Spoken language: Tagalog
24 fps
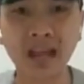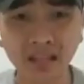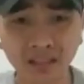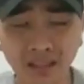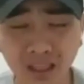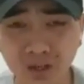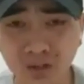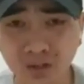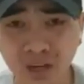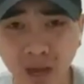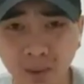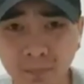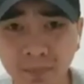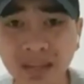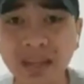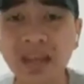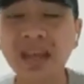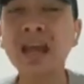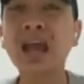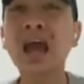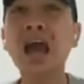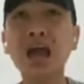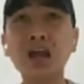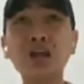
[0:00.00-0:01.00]
Ang tanong namin,
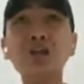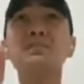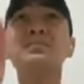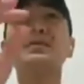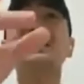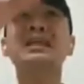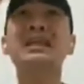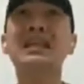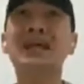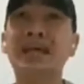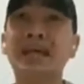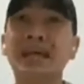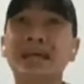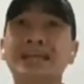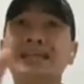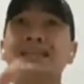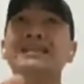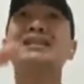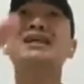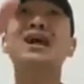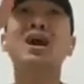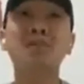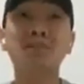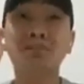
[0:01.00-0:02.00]
ano ba talaga yung
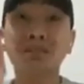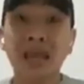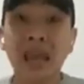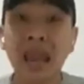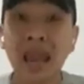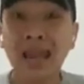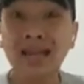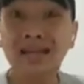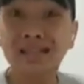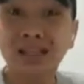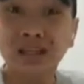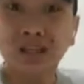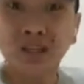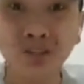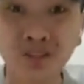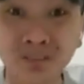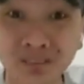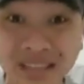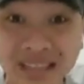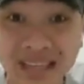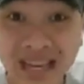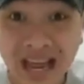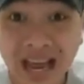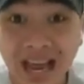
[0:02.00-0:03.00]
scam na execute
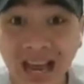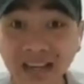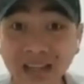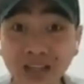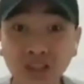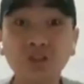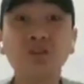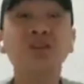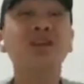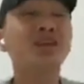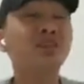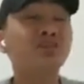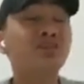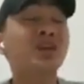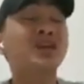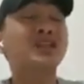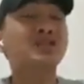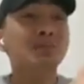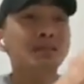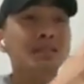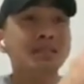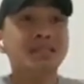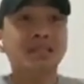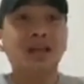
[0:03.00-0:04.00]
nila? Nitong
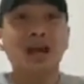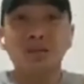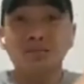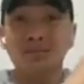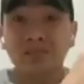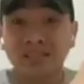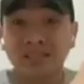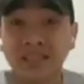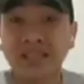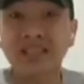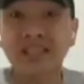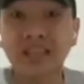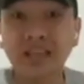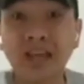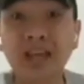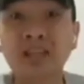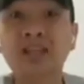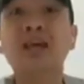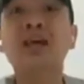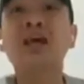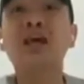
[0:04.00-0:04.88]
investment scam syndicate,